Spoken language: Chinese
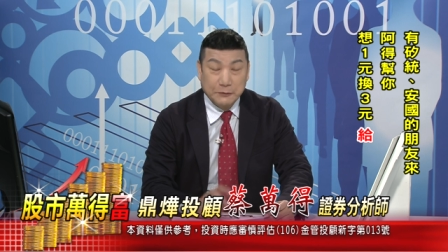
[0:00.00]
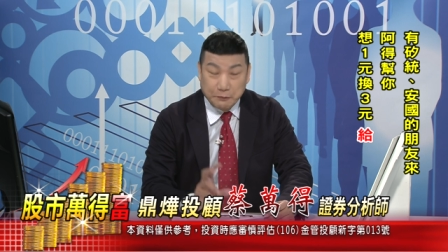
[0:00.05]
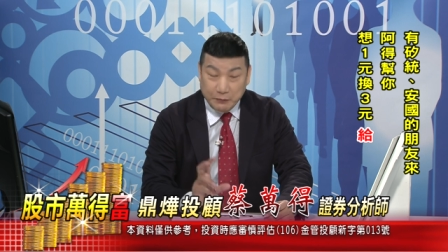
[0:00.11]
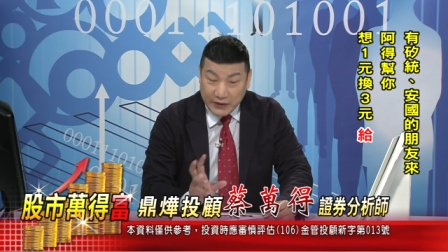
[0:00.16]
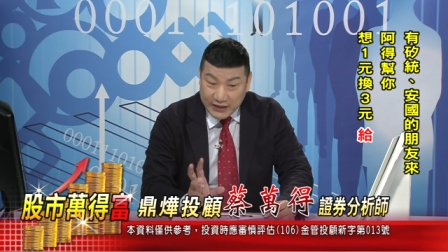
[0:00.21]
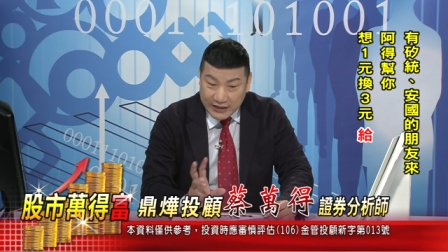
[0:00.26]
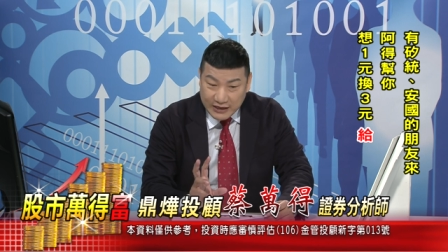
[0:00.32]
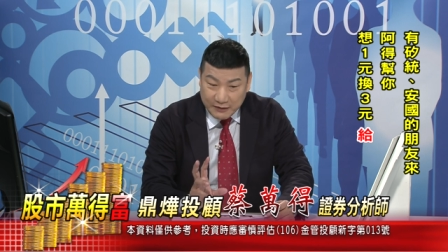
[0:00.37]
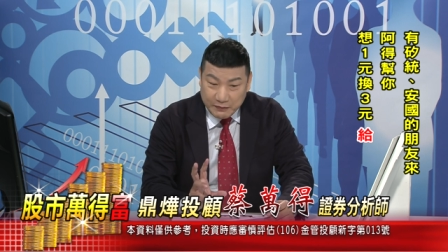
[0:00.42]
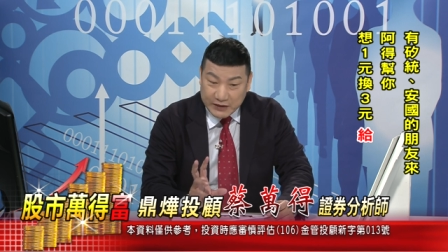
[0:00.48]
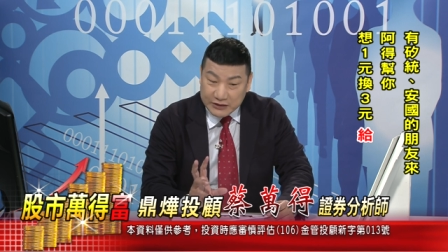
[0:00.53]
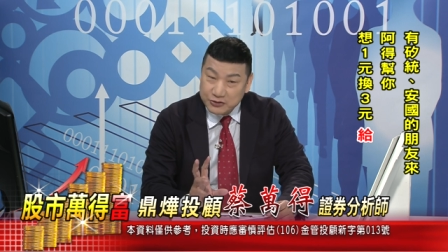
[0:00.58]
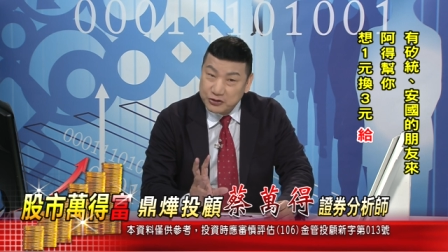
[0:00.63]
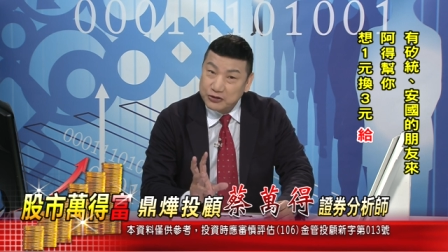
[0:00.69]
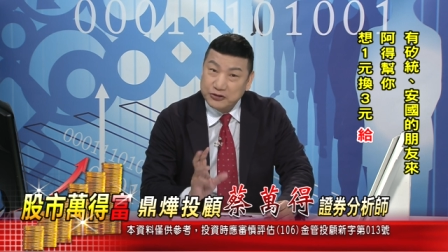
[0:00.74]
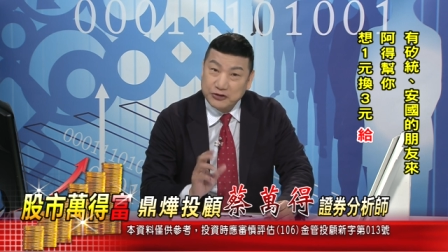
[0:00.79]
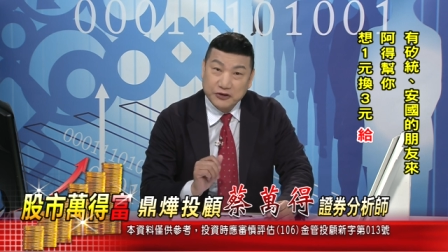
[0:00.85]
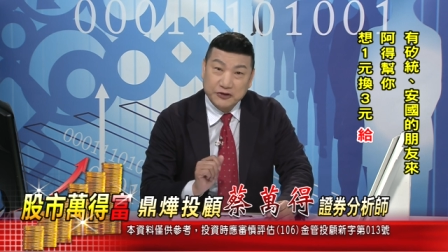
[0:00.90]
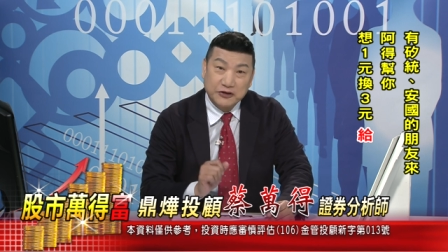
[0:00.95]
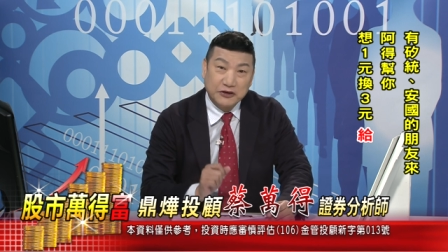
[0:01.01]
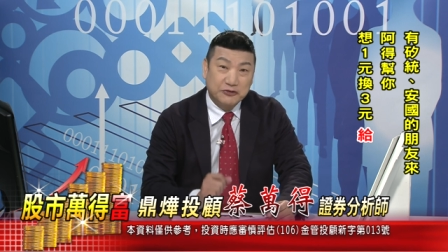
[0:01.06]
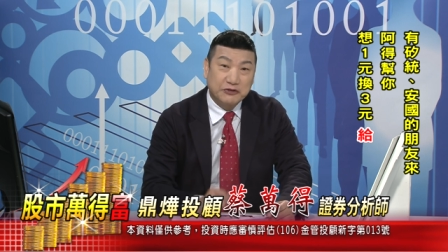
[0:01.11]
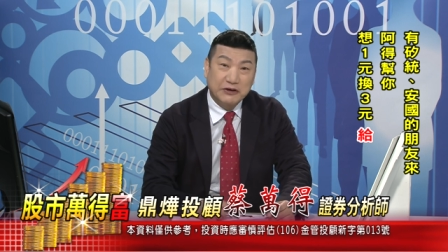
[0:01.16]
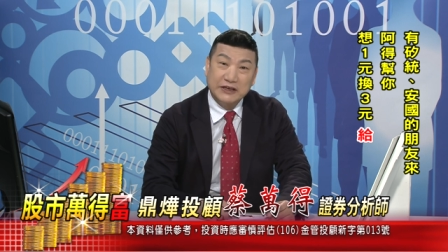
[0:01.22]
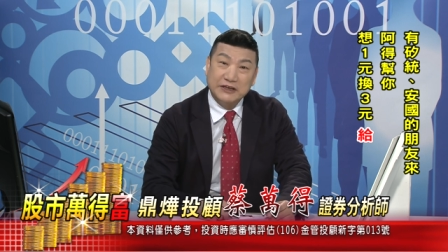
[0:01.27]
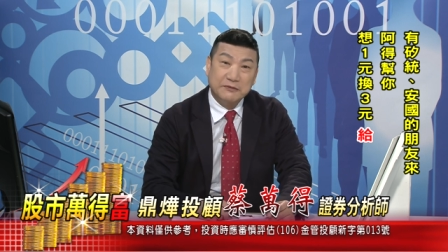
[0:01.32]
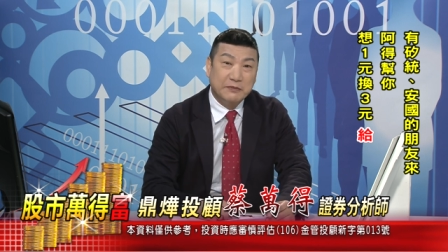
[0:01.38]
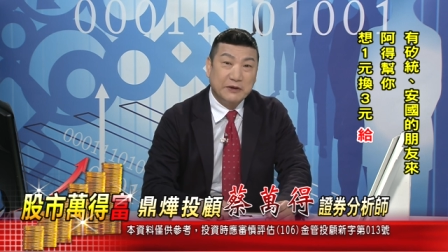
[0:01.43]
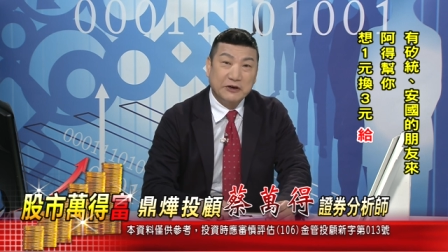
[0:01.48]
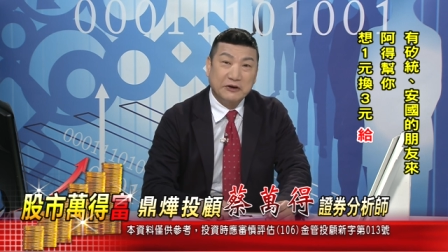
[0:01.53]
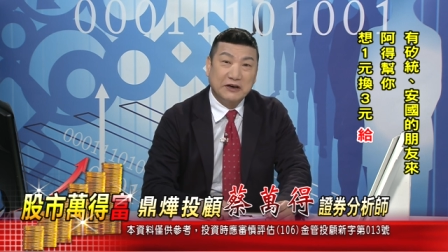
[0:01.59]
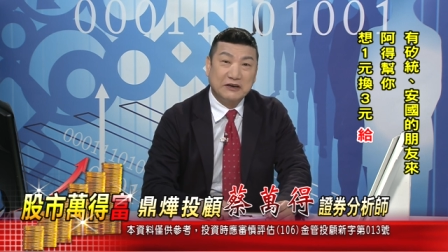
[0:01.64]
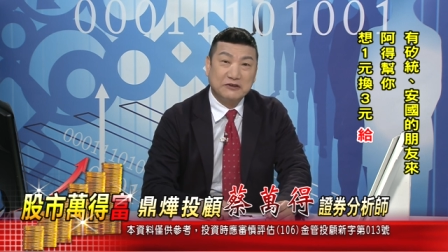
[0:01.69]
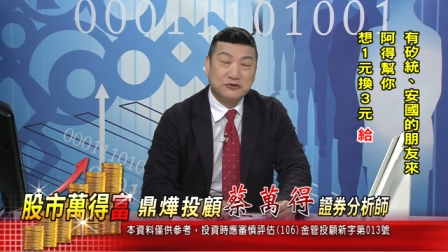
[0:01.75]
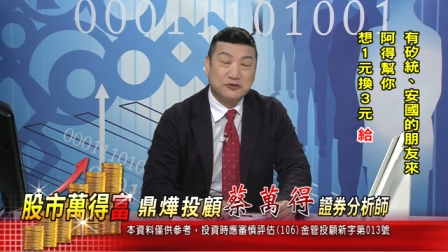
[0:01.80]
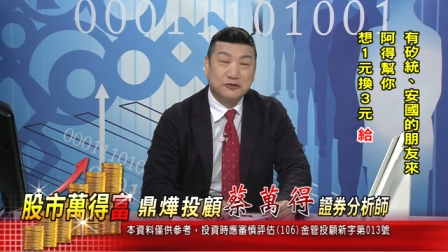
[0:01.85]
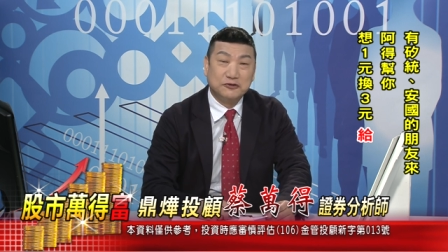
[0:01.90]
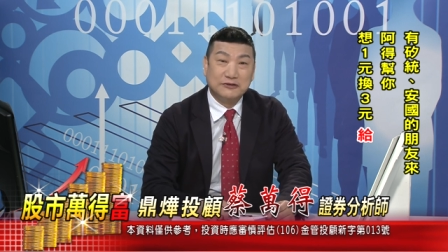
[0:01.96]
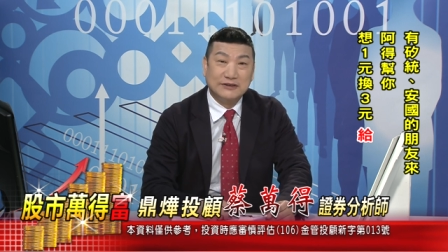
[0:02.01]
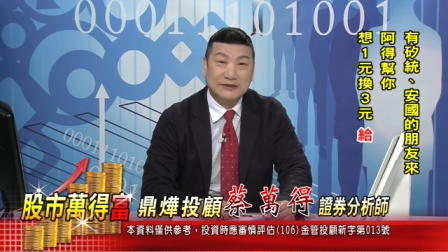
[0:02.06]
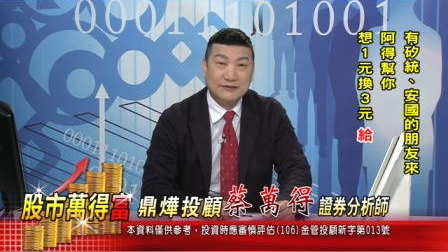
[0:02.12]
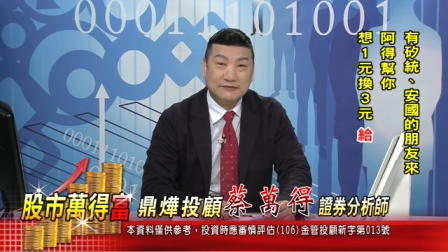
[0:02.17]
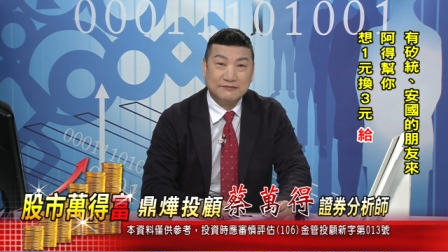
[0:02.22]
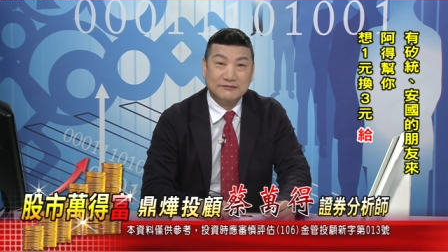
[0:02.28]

变来变去绝对对你没有好处。